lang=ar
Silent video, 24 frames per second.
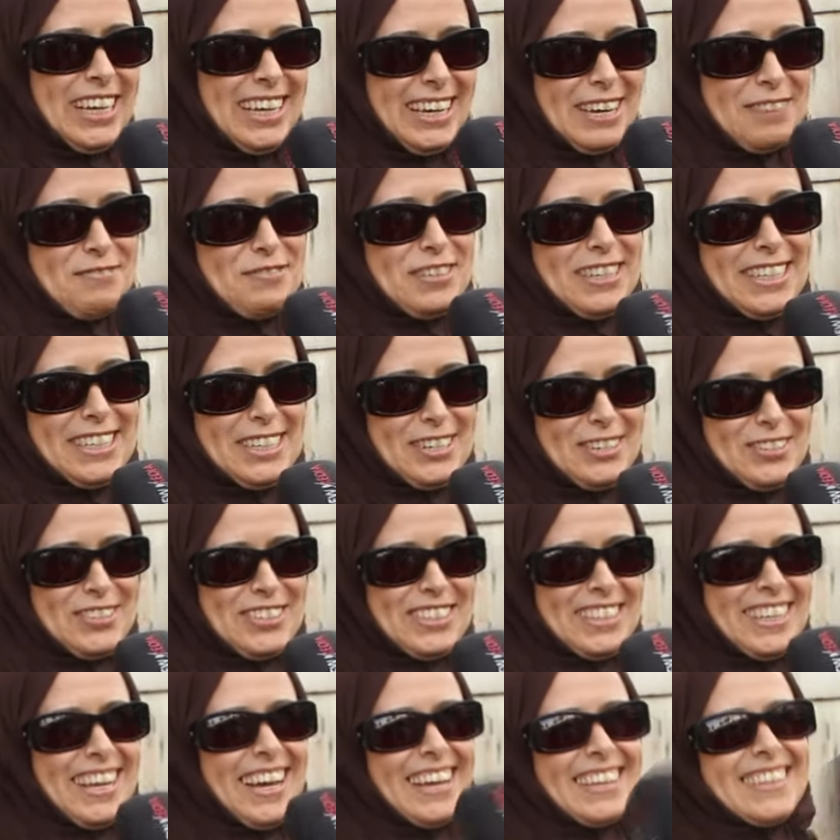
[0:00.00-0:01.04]
شاء الله فتره
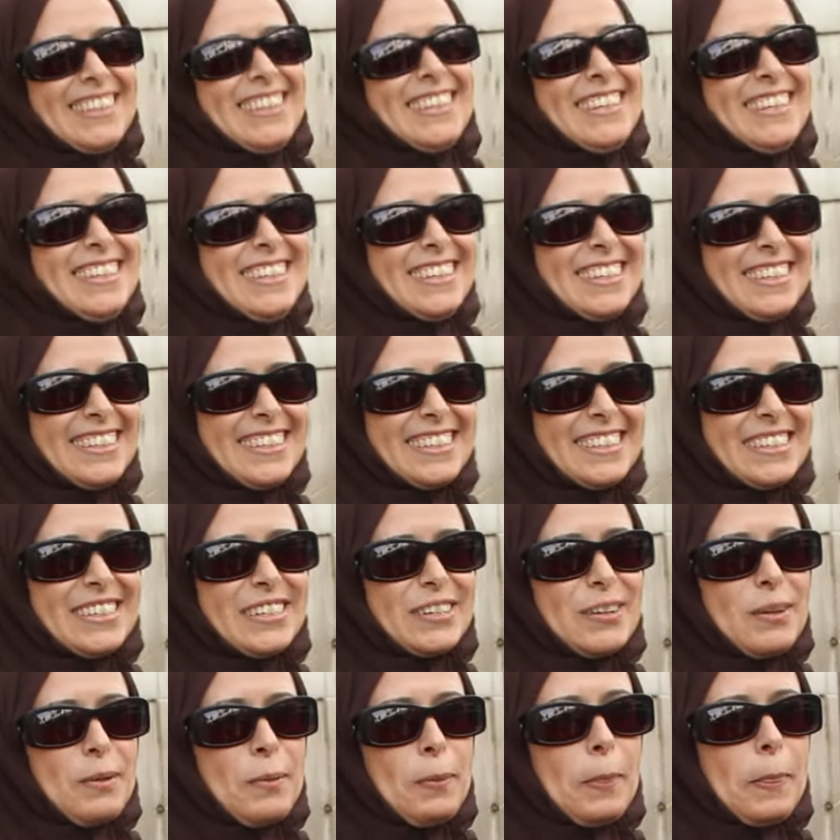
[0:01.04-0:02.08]
تتعب قد إيه
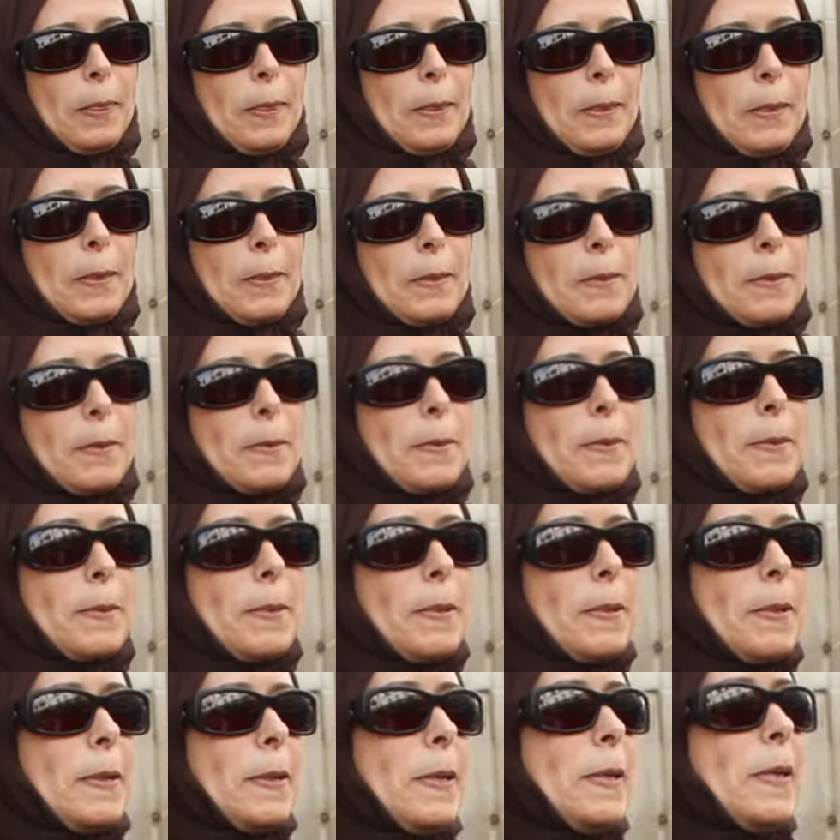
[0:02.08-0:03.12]
صغارك اعمارهم تو قديش
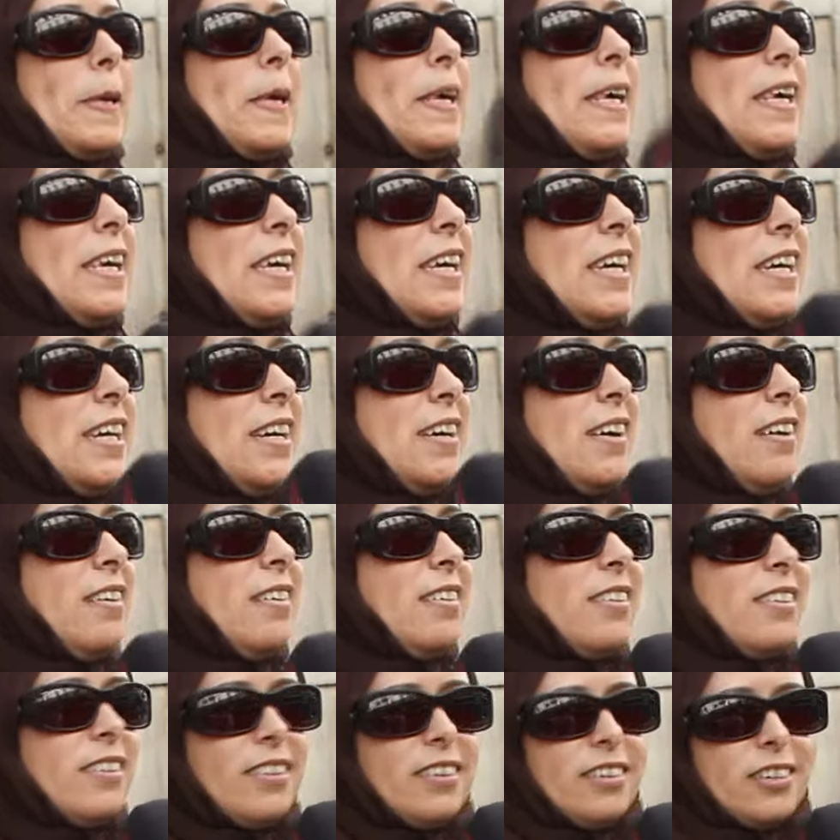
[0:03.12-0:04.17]
اعمار
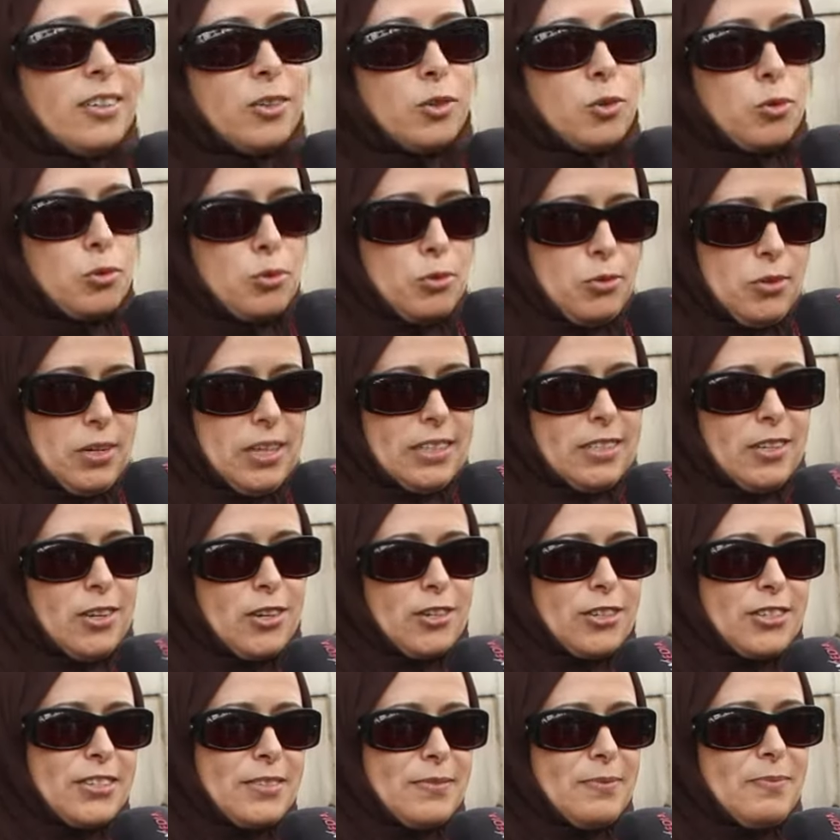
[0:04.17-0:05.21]
12 و
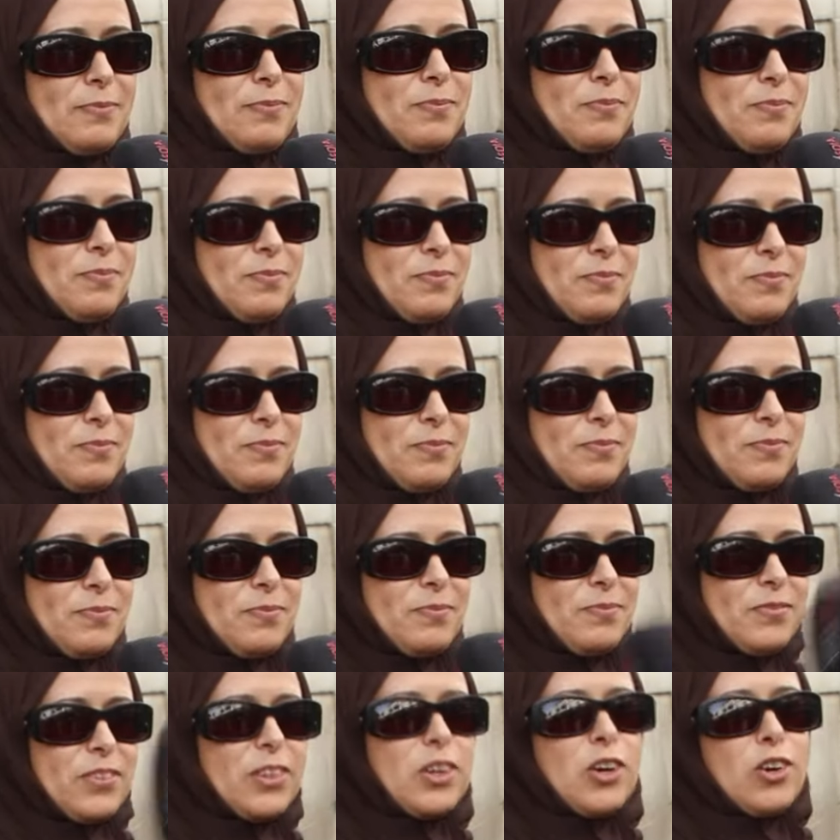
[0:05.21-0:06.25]
14
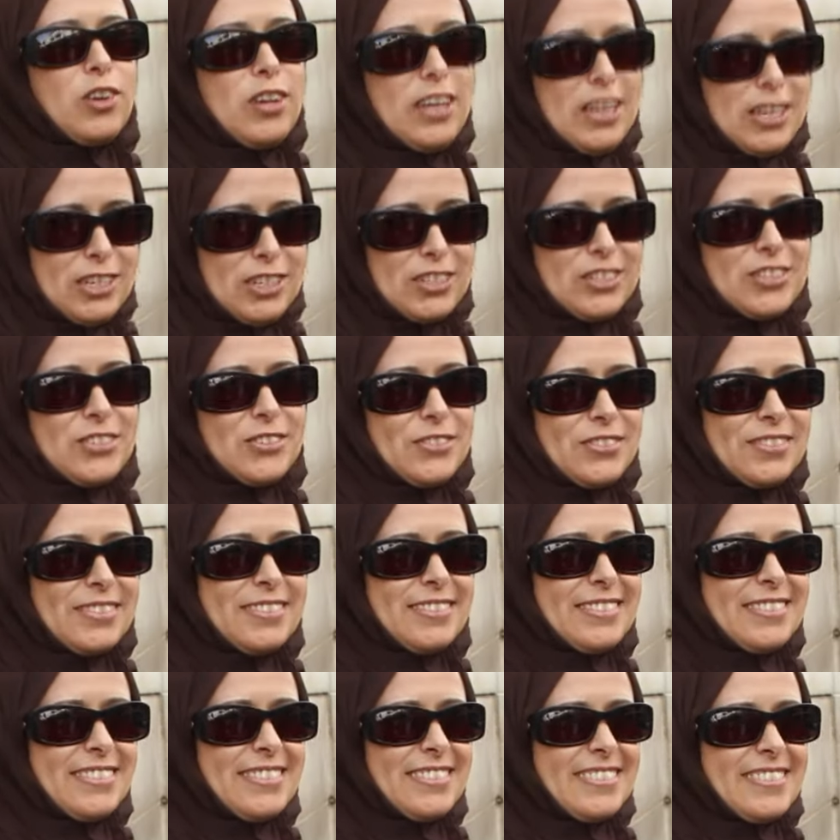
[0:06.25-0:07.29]
يعني فتره
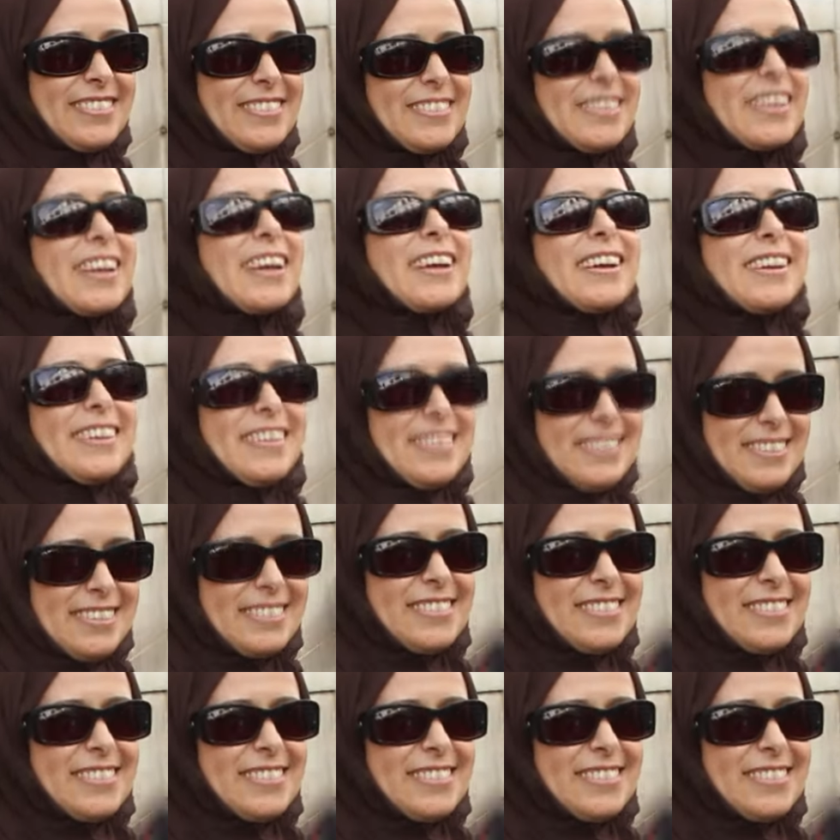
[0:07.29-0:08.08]
حساسه مراه